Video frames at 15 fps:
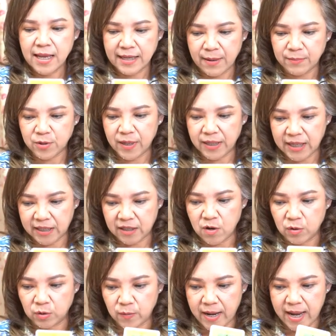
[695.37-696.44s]
ทำธุรกิจข
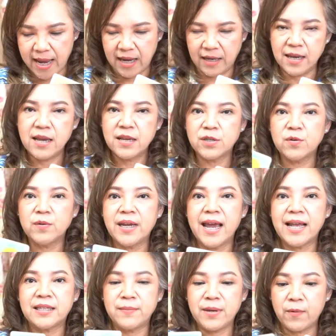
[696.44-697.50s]
องตัวเองช่วงนี้
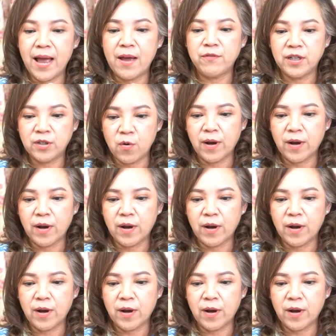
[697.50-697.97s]
อาจจะมีความวิ